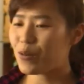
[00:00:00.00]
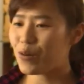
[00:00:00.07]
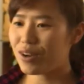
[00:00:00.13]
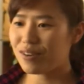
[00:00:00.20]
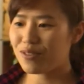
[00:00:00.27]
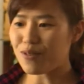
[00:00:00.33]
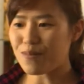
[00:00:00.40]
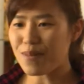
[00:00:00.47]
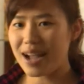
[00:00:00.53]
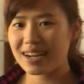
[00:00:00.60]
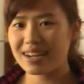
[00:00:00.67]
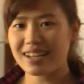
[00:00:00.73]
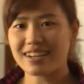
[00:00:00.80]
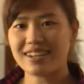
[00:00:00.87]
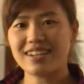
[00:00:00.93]
Quê hương của bác
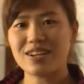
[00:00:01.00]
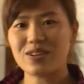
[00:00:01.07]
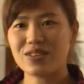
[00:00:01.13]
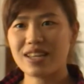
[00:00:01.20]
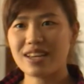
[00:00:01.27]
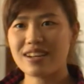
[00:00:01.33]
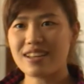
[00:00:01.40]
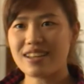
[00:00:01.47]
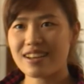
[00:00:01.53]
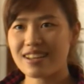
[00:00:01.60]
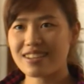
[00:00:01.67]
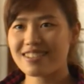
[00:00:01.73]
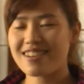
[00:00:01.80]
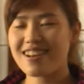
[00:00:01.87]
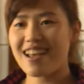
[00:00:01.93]
là lần đầu tiên đến
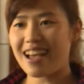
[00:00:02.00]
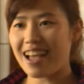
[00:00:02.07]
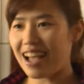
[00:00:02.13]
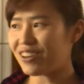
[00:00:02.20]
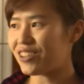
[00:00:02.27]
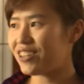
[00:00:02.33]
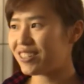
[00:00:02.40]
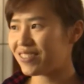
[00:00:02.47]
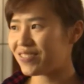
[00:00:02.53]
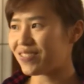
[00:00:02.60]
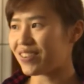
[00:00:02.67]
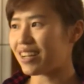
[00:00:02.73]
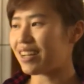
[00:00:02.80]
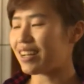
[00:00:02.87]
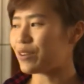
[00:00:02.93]
đây rất là háo hức
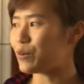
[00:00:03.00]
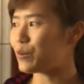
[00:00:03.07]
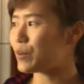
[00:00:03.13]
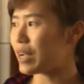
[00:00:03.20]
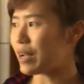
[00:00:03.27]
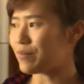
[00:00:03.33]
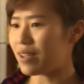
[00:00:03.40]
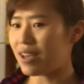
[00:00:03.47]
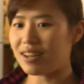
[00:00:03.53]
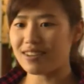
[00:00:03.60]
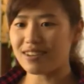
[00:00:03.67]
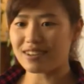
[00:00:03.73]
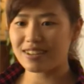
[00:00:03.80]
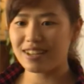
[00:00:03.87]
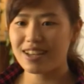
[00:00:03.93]
và cũng cảm nhận
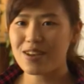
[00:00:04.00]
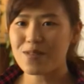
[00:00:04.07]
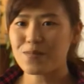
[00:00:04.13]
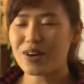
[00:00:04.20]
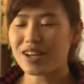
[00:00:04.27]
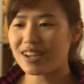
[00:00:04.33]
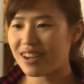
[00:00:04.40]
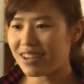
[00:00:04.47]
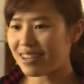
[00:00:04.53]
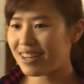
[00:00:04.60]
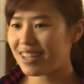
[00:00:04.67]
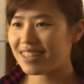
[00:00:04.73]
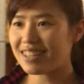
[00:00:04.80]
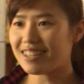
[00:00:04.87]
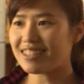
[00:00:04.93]
được mọi người ở
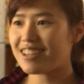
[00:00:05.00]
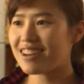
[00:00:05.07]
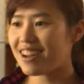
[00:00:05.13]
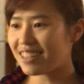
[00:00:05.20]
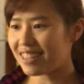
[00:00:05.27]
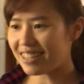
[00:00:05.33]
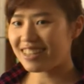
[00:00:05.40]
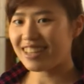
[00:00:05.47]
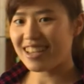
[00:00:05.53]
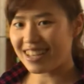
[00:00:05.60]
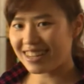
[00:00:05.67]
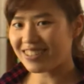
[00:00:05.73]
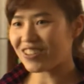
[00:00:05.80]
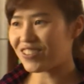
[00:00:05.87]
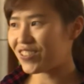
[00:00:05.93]
đây thì rất là thân
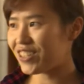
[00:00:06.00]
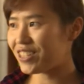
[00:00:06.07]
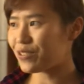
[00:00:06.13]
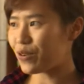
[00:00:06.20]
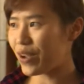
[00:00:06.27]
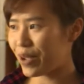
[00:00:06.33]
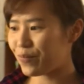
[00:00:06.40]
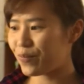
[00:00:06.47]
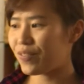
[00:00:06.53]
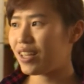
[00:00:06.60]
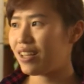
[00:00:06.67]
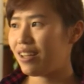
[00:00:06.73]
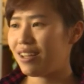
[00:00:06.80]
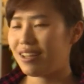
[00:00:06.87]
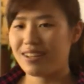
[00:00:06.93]
thiện đối với chúng em
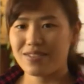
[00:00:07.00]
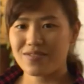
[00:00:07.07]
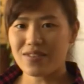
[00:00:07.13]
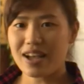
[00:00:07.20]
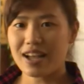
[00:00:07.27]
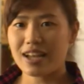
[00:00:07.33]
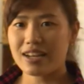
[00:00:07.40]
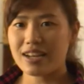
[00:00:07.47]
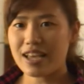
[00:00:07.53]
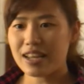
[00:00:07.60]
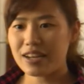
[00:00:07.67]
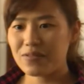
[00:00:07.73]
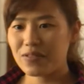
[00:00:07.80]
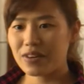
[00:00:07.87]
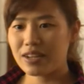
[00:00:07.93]
và
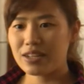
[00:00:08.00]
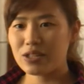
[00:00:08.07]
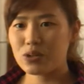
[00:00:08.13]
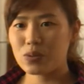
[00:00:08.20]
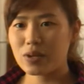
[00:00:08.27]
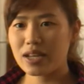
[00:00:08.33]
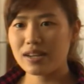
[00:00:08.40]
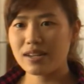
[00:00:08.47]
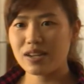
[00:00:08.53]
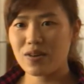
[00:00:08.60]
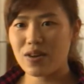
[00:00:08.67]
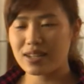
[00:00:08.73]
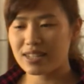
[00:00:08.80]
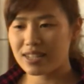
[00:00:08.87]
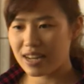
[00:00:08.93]
đến với chung kết liên
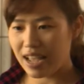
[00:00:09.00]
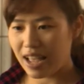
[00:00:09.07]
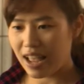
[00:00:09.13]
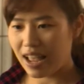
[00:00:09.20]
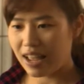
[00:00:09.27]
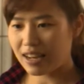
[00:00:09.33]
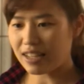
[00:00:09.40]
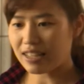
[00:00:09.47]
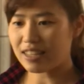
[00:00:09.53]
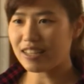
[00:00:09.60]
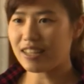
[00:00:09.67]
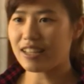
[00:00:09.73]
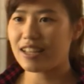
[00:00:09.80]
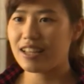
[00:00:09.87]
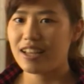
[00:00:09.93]
hoan dân ca này
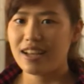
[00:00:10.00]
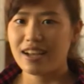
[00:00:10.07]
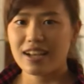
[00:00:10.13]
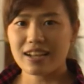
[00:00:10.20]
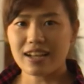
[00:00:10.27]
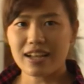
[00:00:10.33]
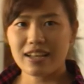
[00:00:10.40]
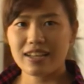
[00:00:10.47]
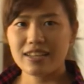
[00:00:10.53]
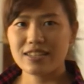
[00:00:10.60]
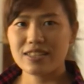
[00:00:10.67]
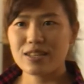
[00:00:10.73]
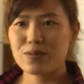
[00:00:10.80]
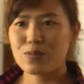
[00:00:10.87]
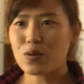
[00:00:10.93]
thì
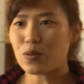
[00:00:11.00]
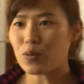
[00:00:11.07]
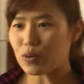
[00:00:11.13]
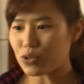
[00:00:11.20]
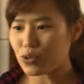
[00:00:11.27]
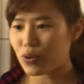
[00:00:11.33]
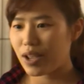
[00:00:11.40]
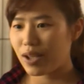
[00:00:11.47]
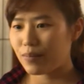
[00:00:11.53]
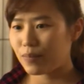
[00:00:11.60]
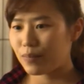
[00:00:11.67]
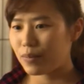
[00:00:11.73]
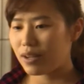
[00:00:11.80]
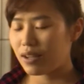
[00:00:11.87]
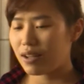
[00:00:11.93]
cái tiết mục của chúng em